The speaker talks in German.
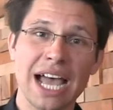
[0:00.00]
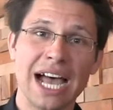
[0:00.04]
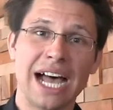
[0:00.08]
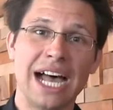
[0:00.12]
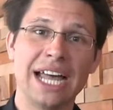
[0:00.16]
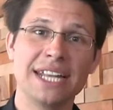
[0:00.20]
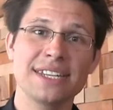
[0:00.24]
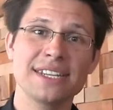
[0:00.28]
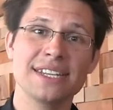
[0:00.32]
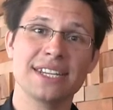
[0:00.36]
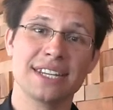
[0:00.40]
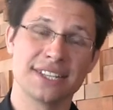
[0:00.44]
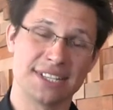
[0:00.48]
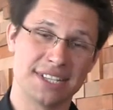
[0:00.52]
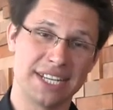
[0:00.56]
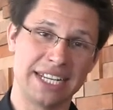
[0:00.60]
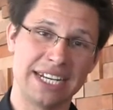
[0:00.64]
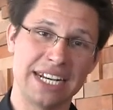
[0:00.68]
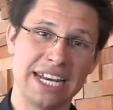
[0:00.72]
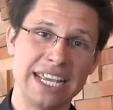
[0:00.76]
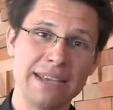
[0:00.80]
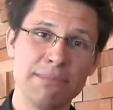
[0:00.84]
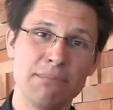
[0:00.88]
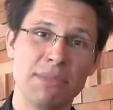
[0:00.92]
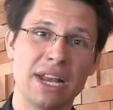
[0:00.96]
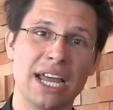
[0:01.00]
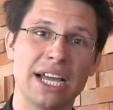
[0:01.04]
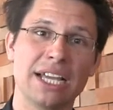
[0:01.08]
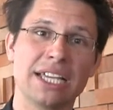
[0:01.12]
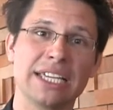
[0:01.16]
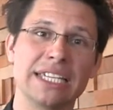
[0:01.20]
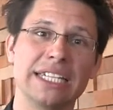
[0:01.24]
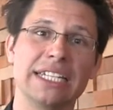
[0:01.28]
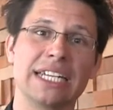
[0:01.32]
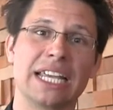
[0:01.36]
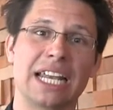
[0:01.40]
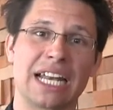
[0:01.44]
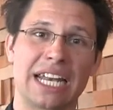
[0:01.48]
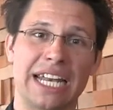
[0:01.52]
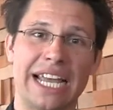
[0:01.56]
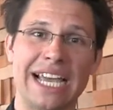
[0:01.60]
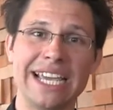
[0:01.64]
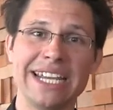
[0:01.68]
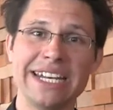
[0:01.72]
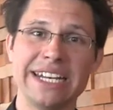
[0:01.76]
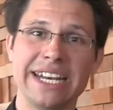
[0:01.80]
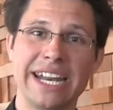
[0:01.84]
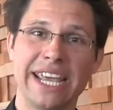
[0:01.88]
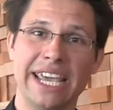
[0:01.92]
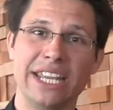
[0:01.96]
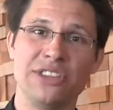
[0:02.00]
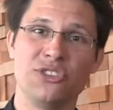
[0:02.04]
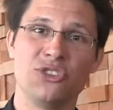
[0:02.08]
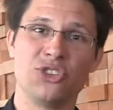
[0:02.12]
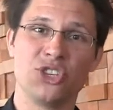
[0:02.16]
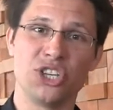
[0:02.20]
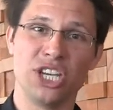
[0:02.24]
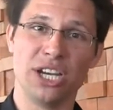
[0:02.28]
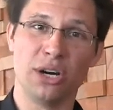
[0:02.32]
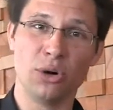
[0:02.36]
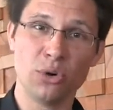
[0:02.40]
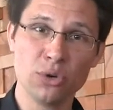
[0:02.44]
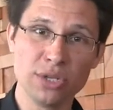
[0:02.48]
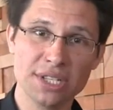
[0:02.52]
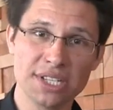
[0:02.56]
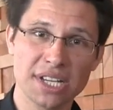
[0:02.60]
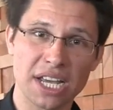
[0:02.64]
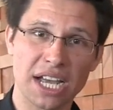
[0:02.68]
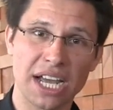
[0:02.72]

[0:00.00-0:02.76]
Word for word: hat sein Leben lang in kleinen NGOs